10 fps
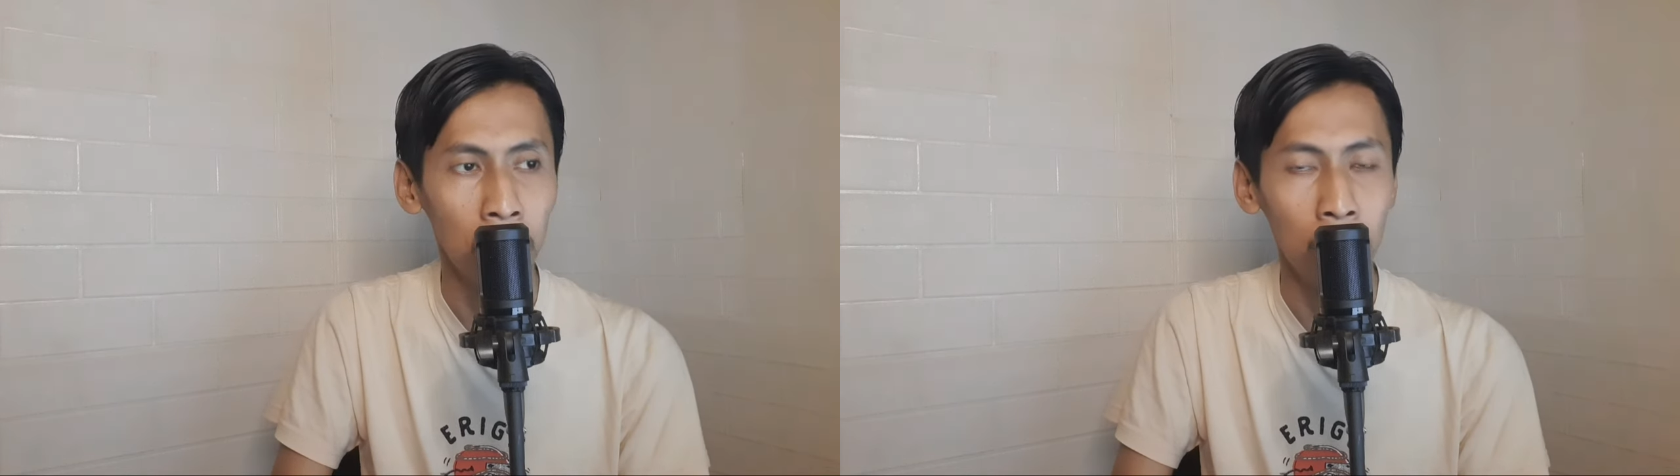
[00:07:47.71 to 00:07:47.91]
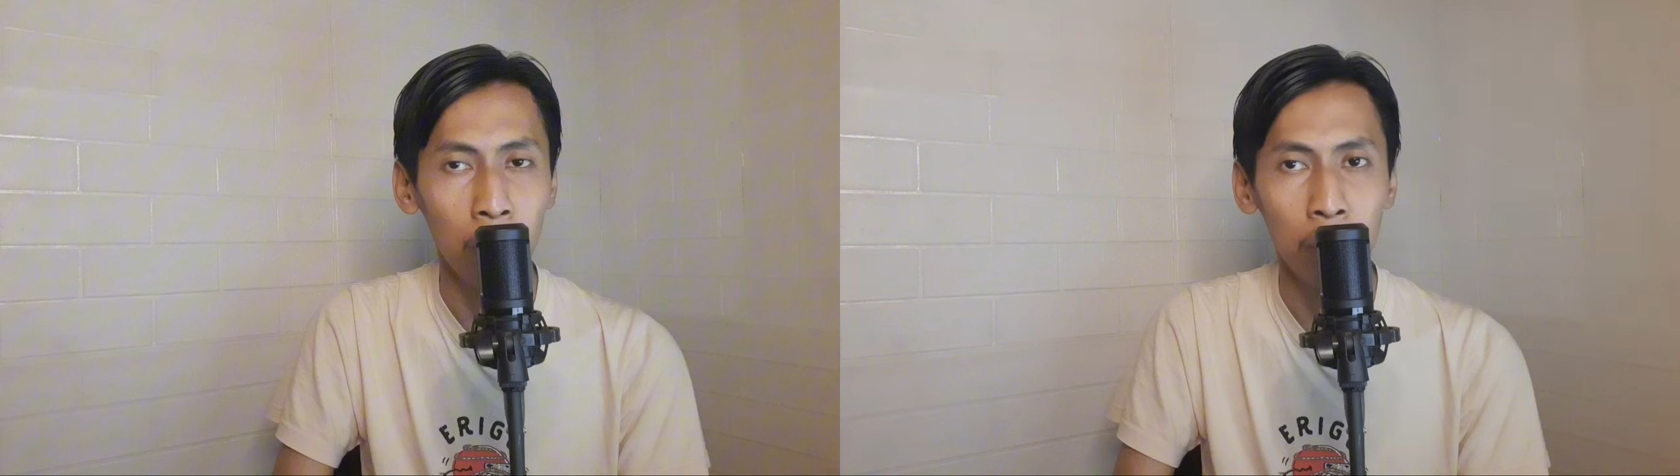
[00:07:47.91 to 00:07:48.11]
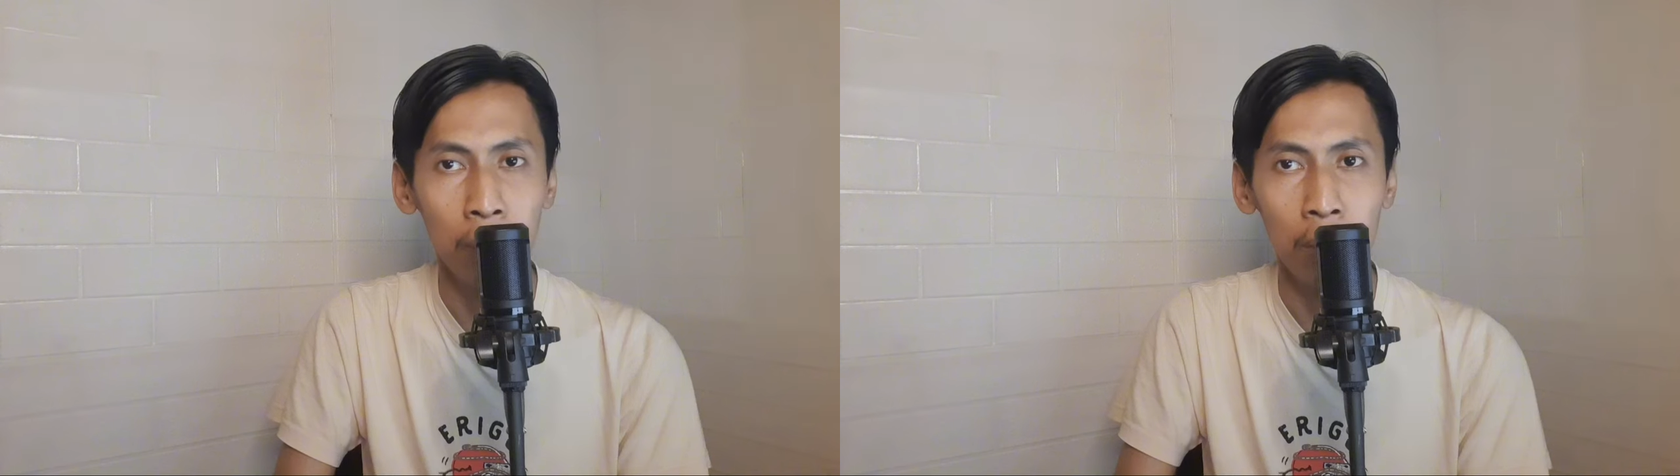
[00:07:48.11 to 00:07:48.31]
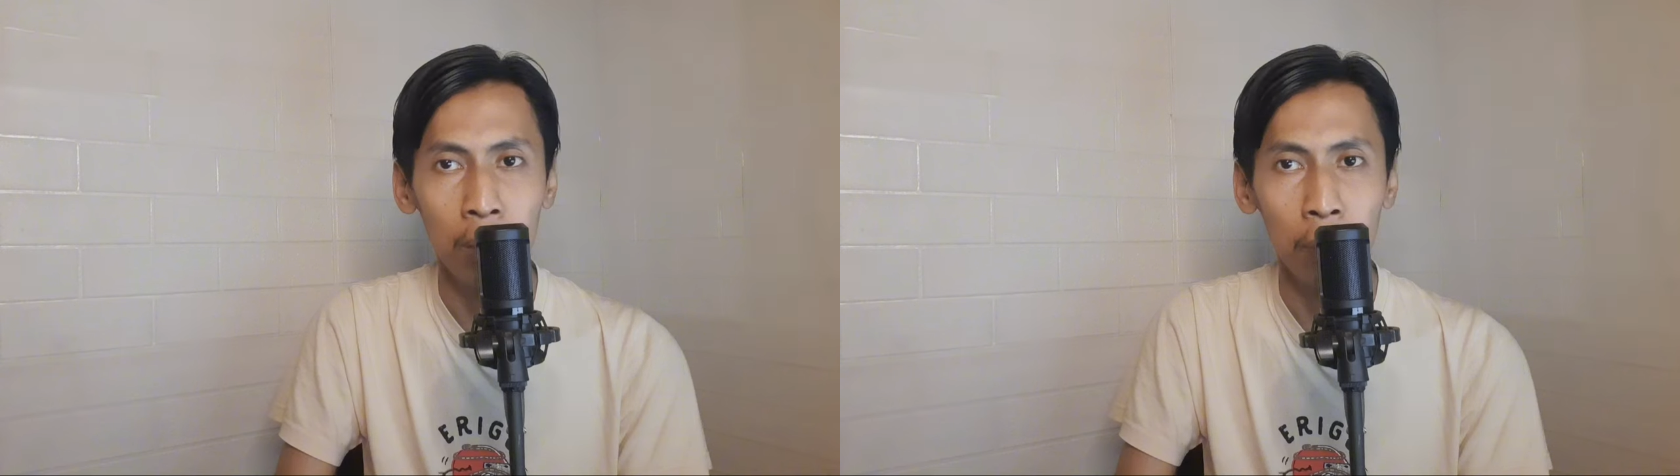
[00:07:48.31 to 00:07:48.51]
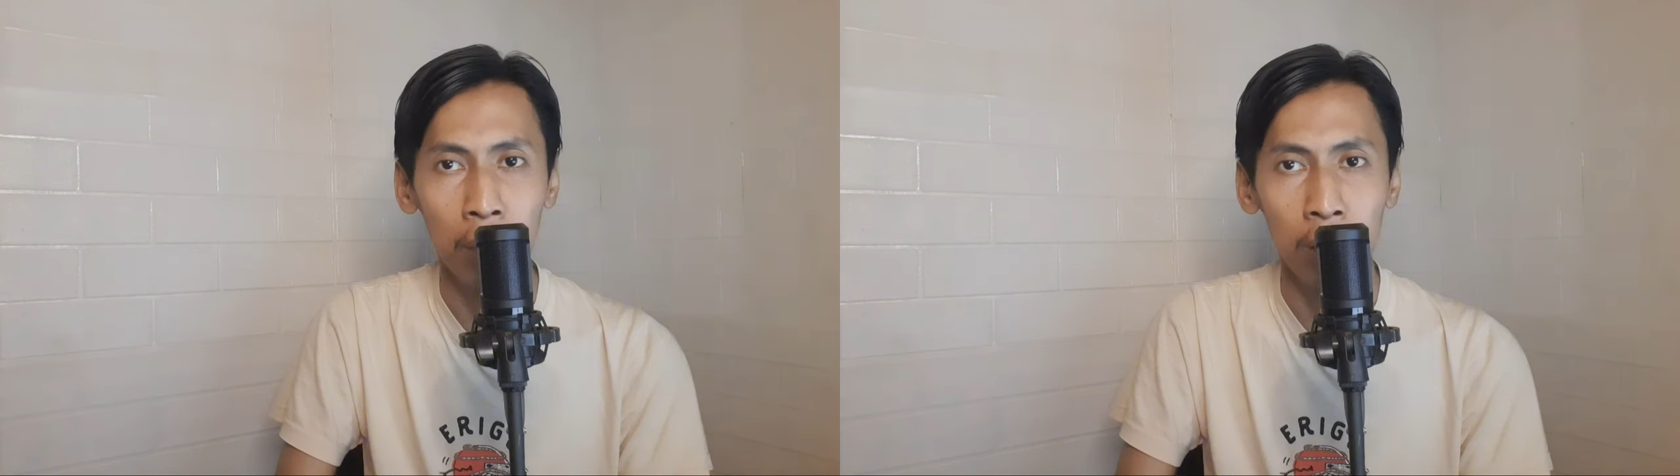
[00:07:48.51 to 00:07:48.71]
belum
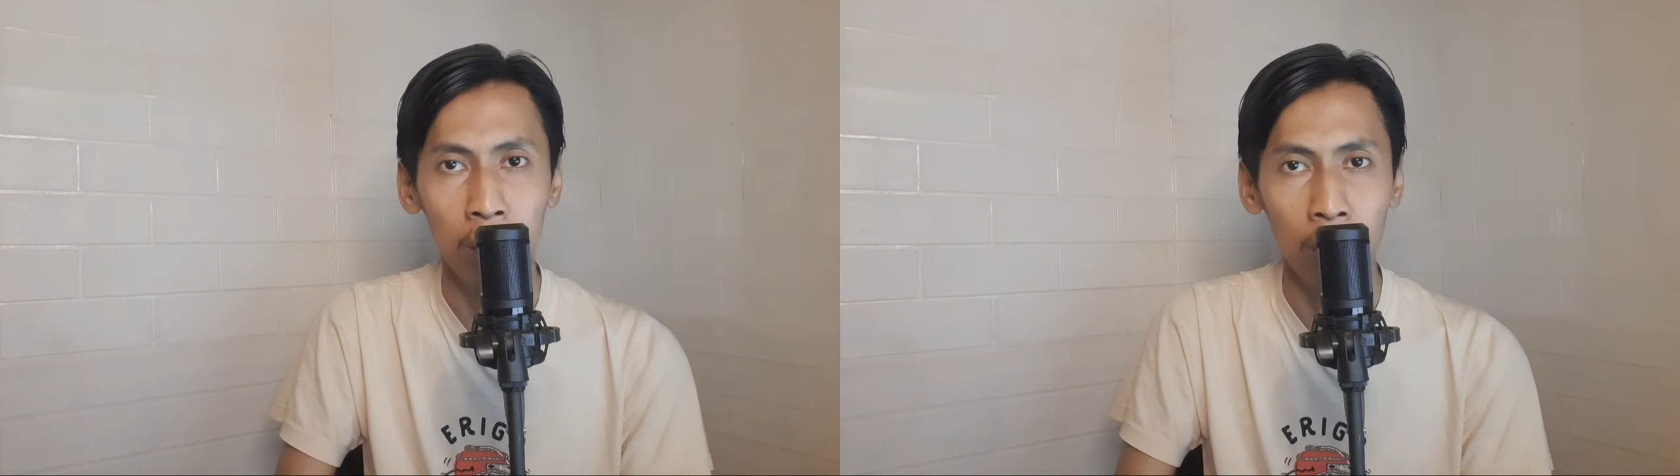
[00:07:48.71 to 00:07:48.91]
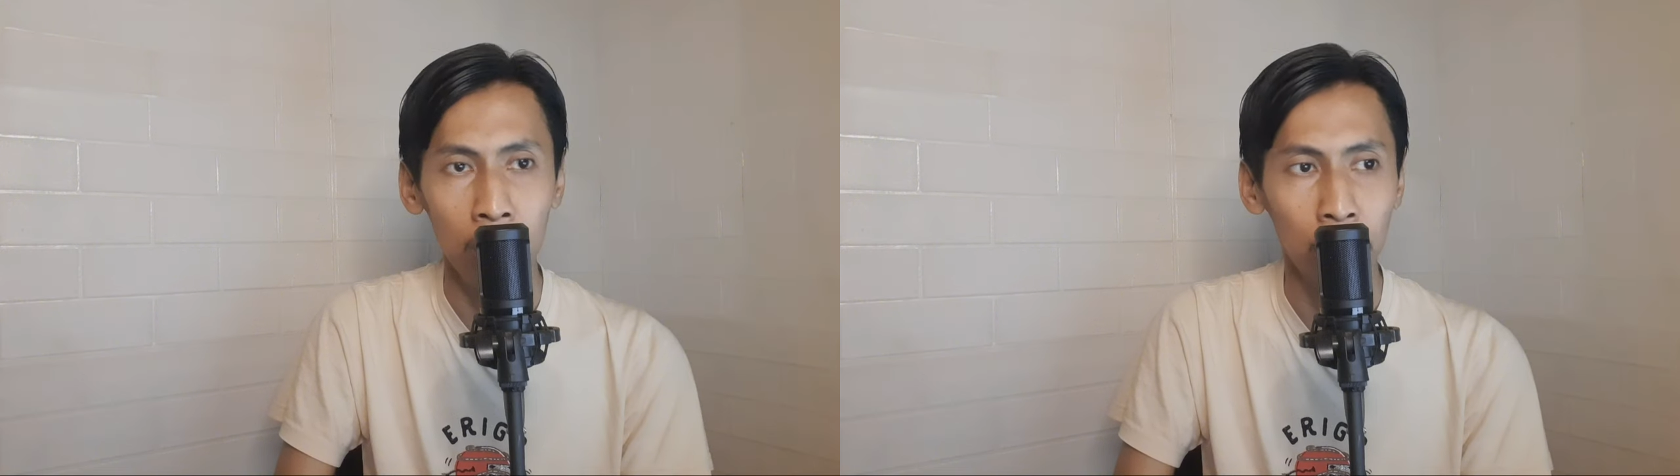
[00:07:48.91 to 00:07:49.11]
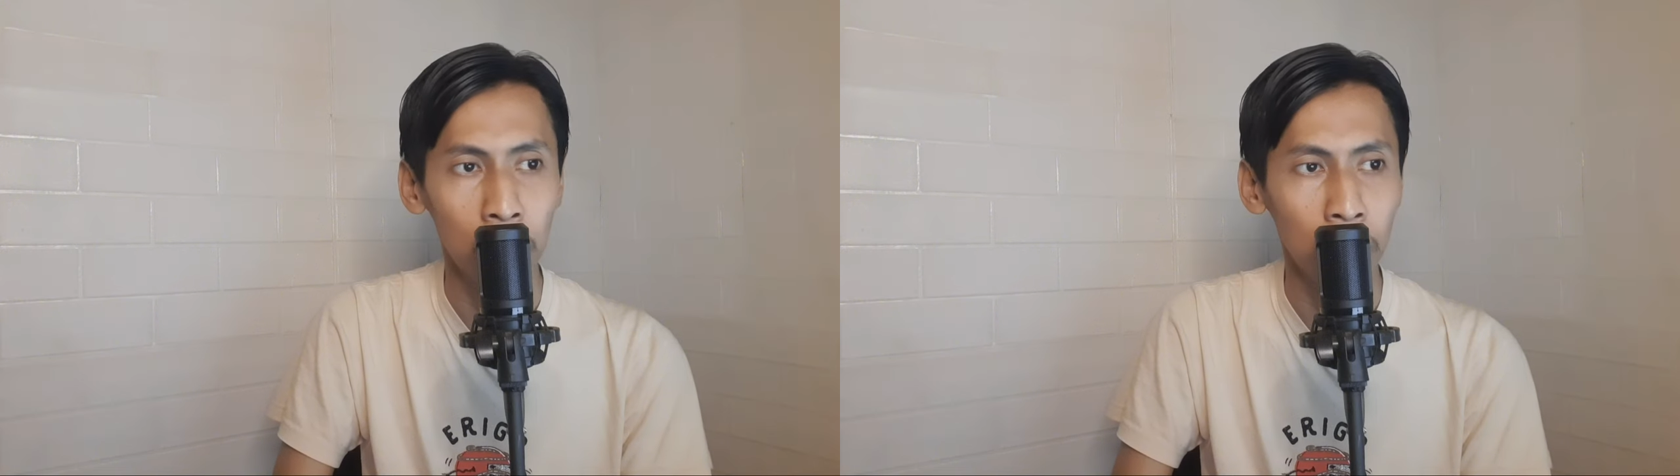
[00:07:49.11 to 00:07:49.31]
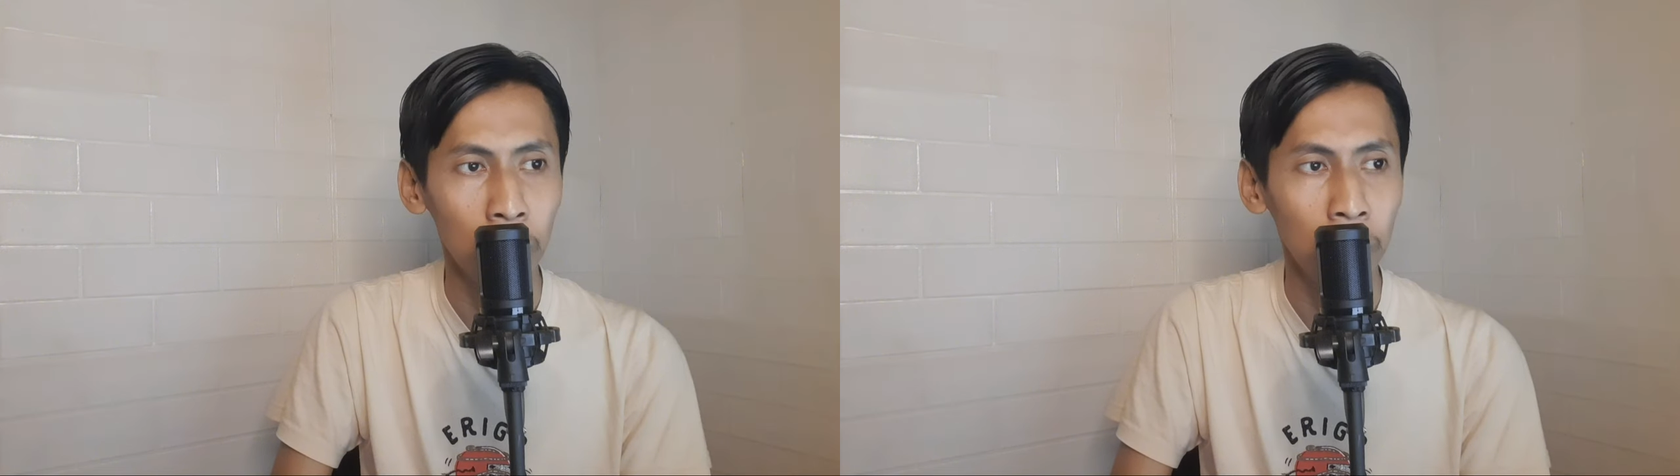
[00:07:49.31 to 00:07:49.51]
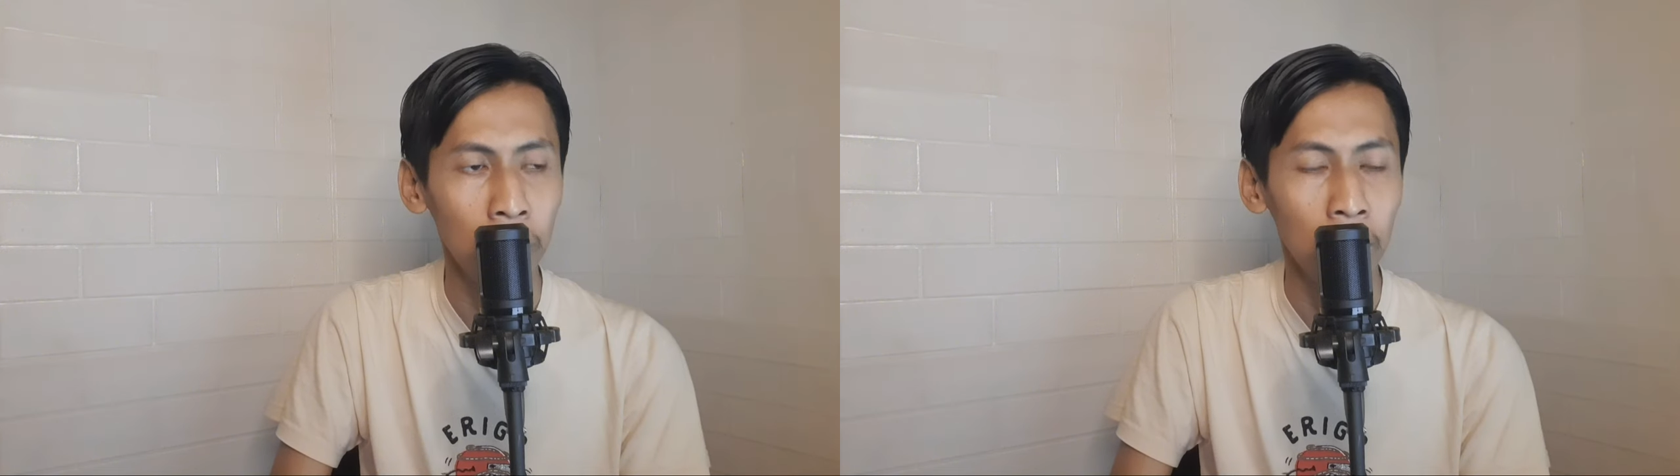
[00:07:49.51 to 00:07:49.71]
dipastikan
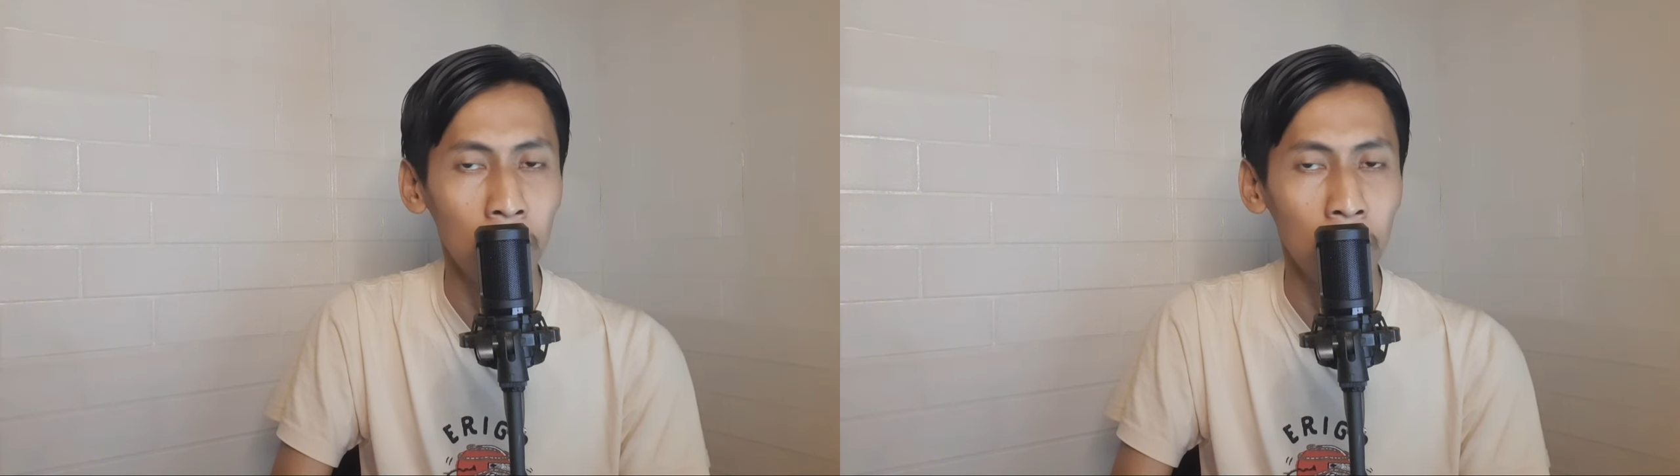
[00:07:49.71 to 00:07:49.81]
untuk